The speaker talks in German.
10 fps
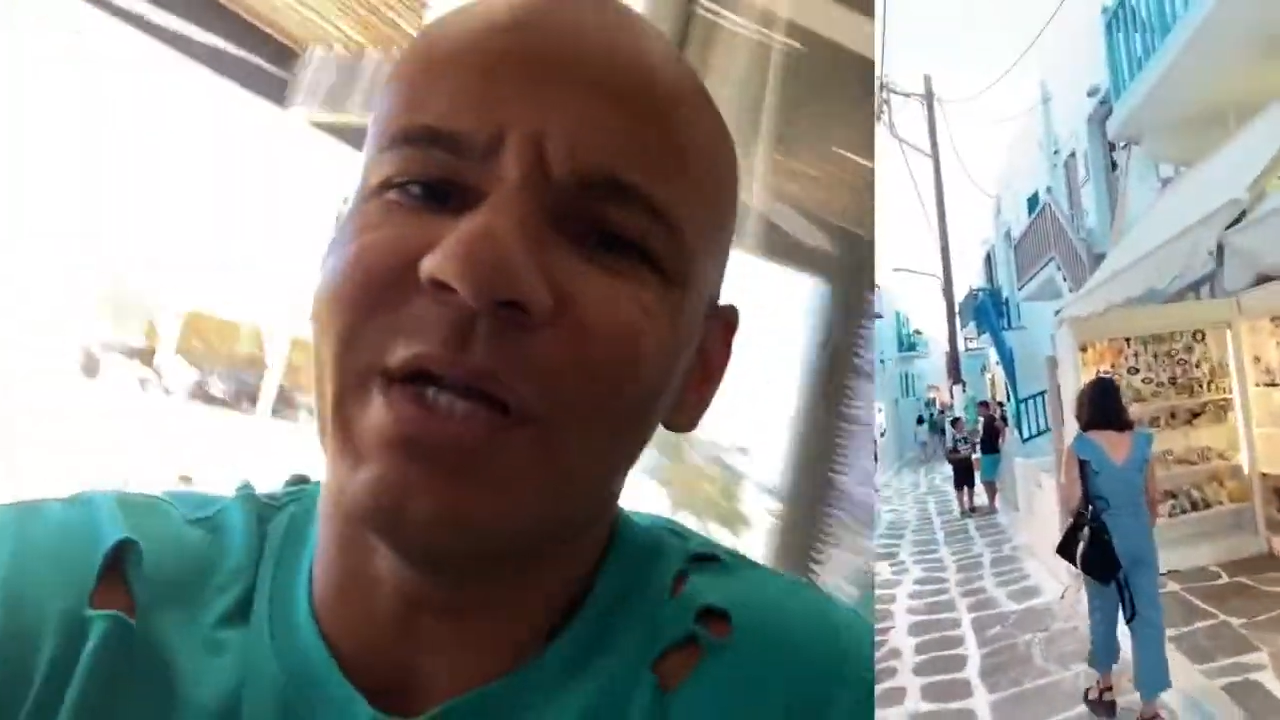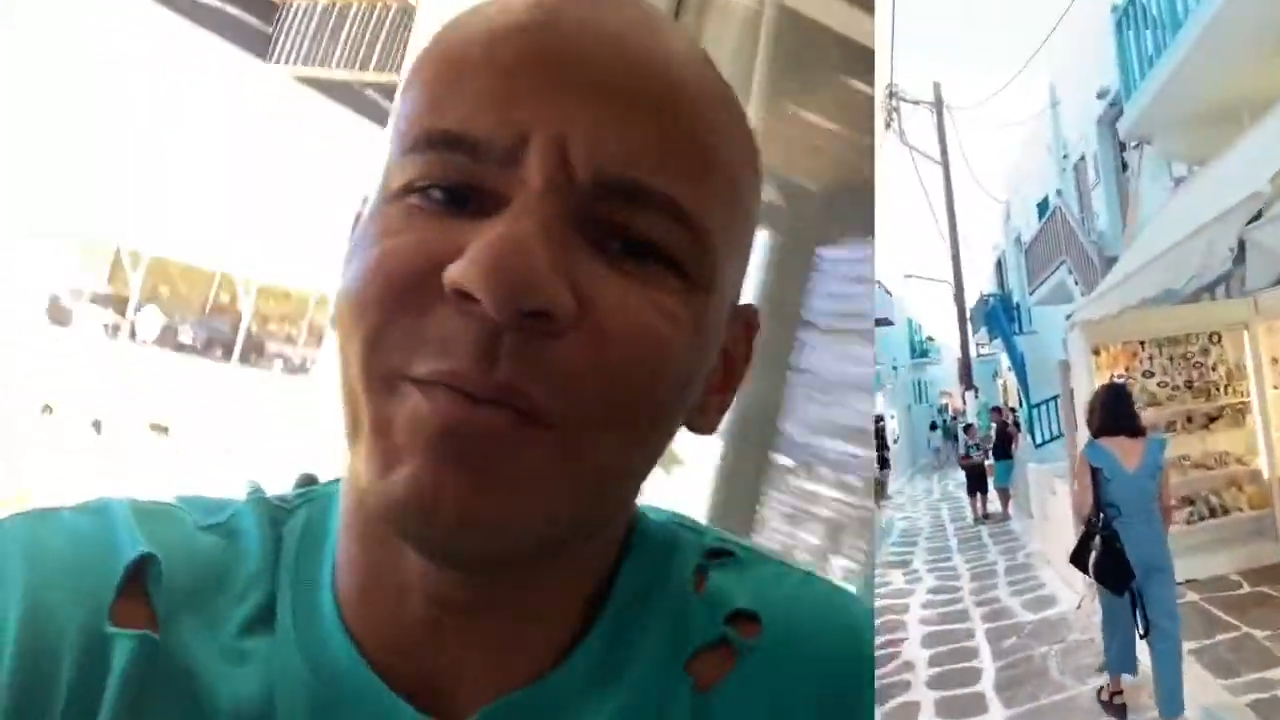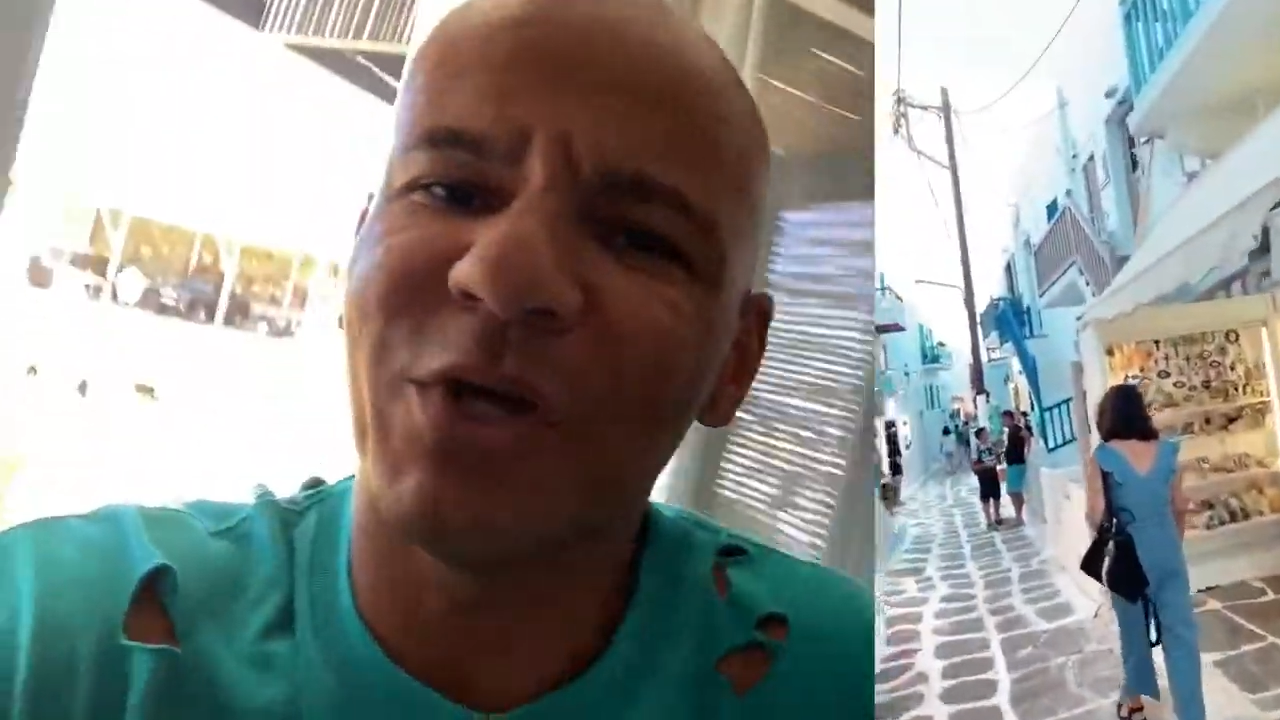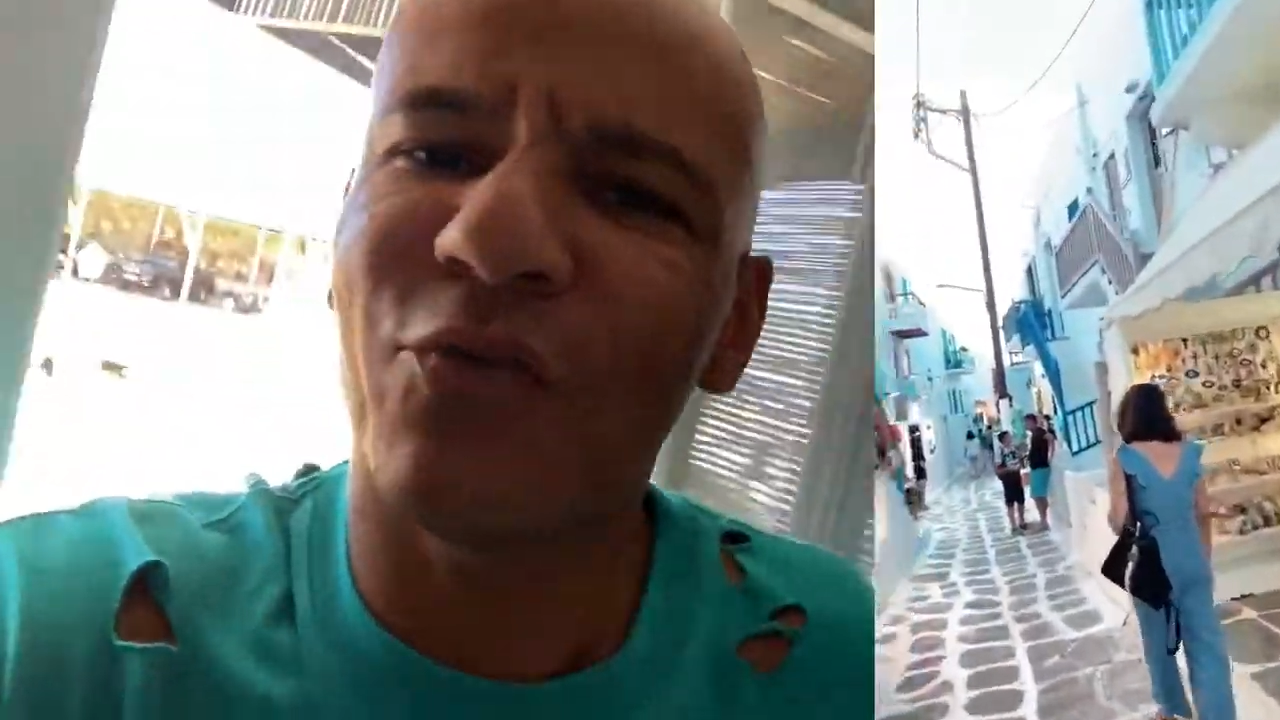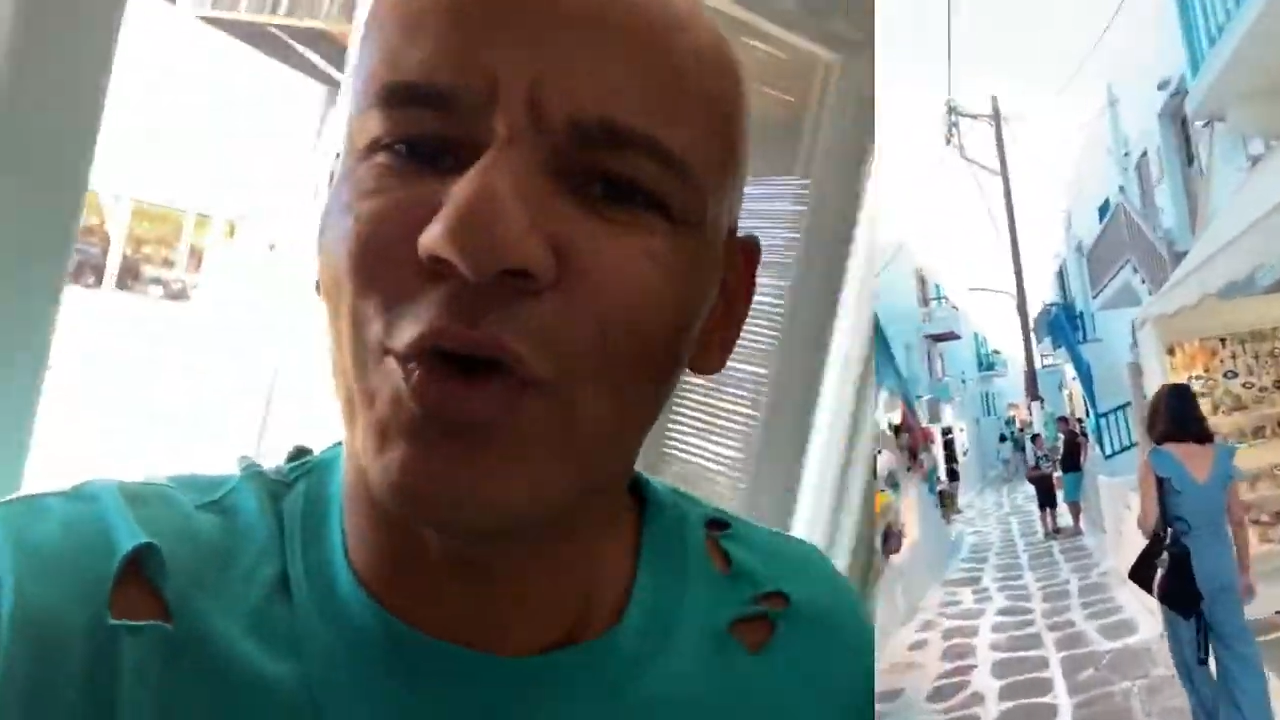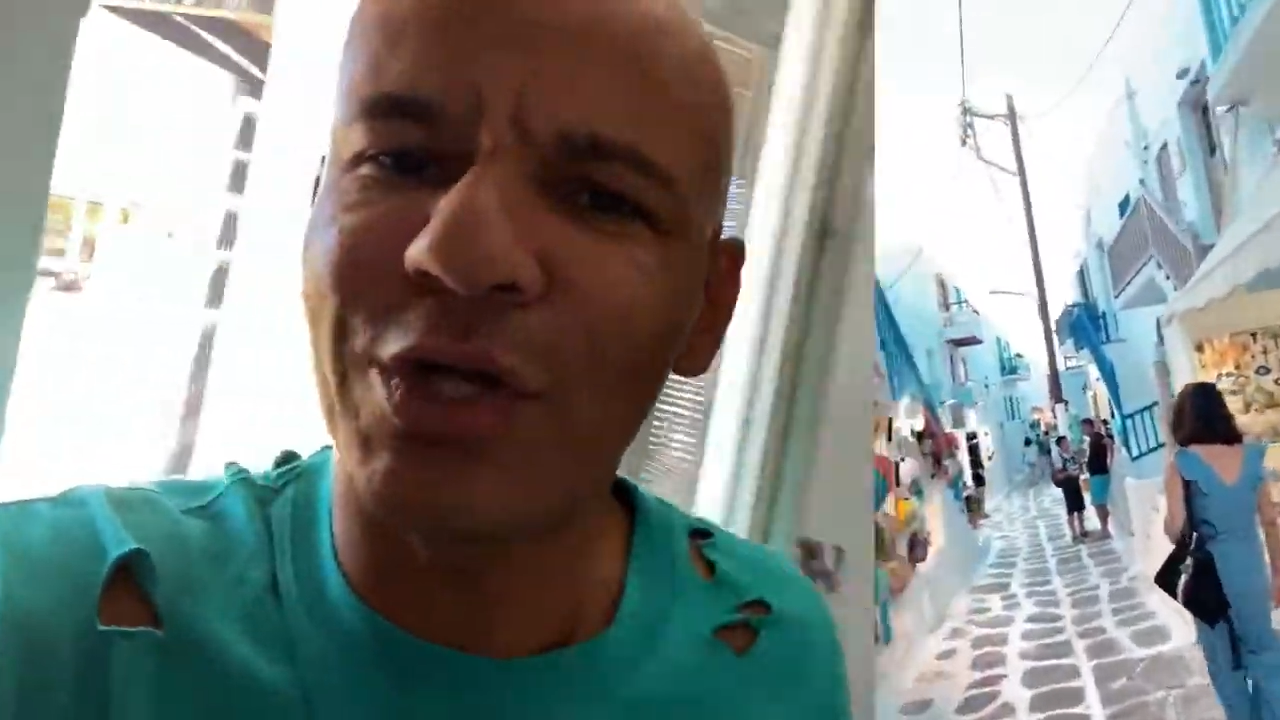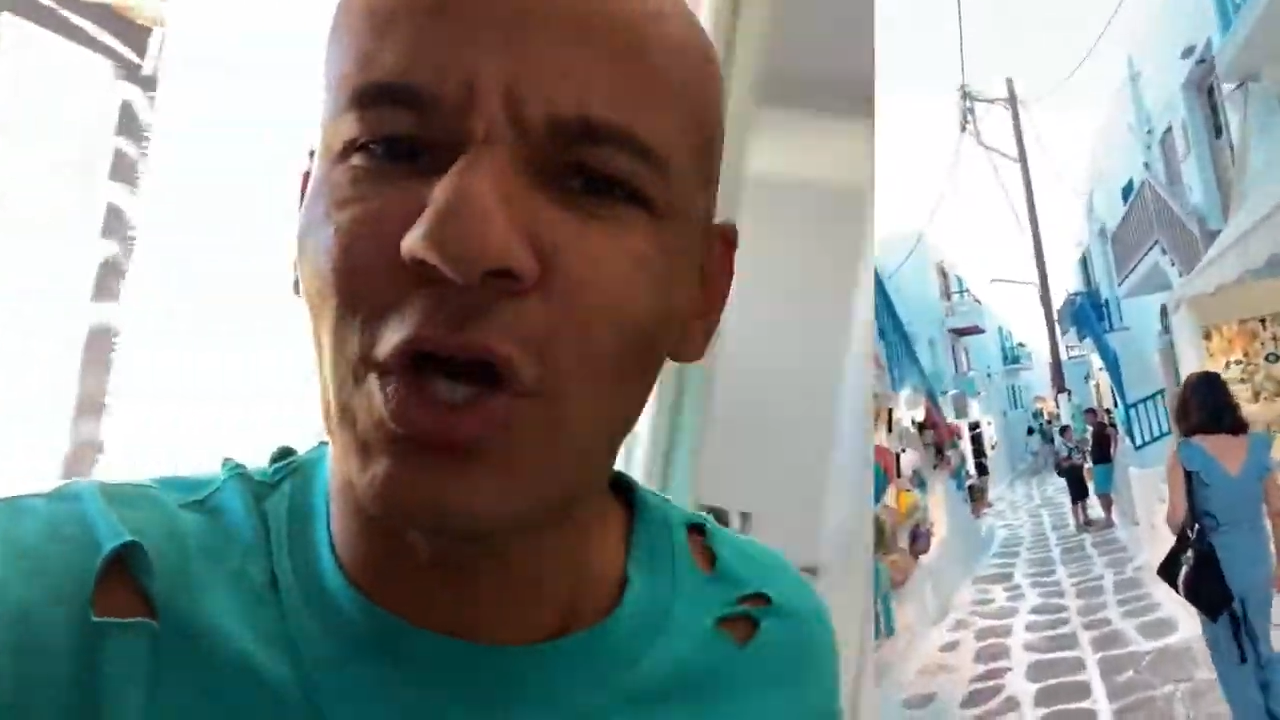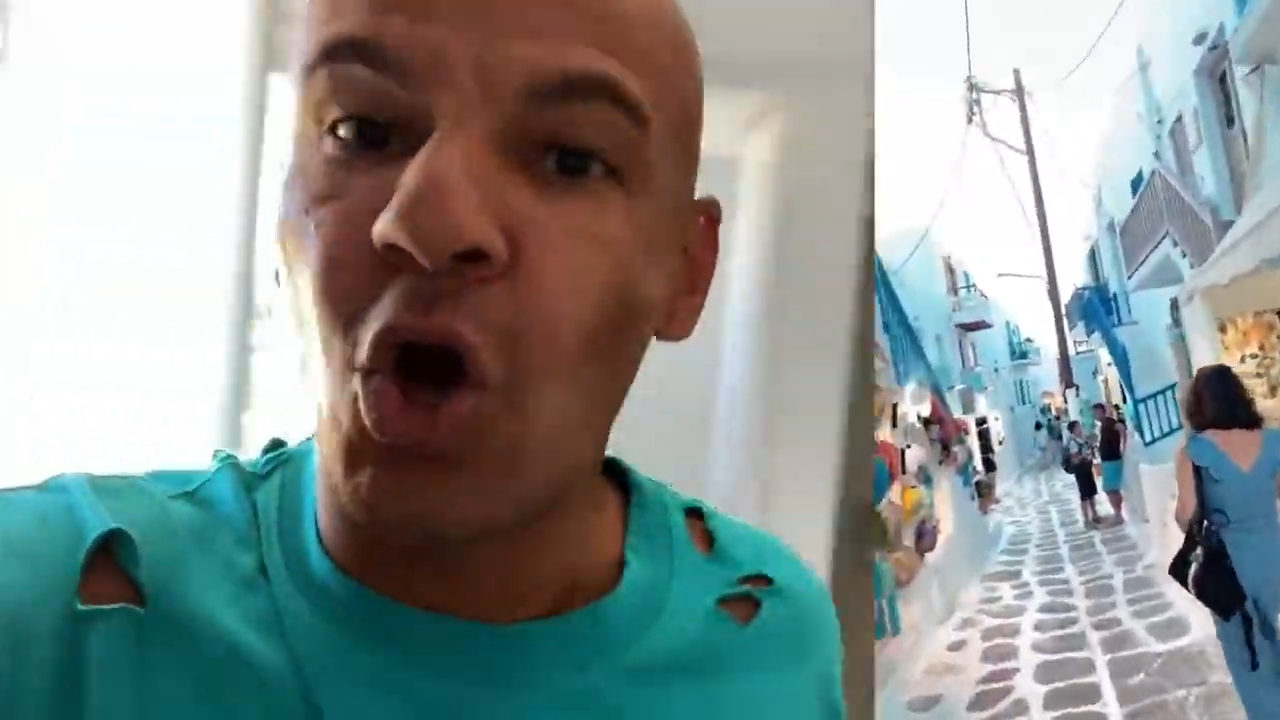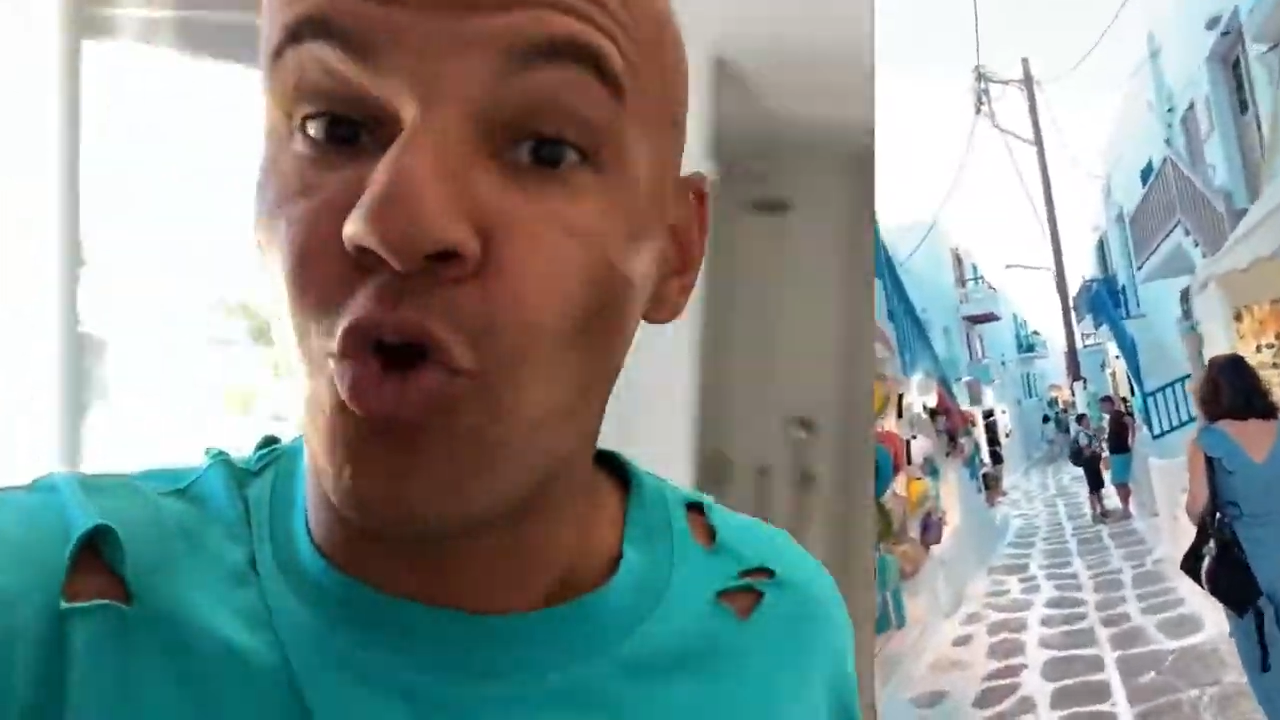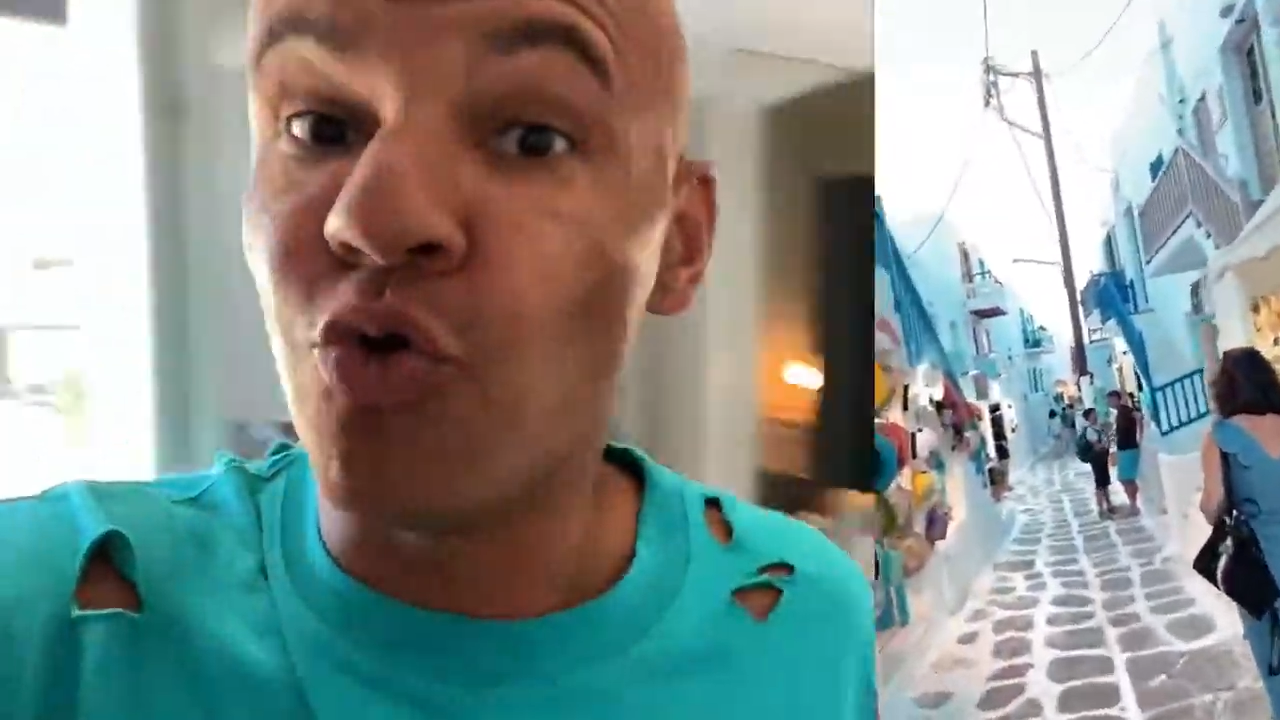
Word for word: ne, meine Freunde?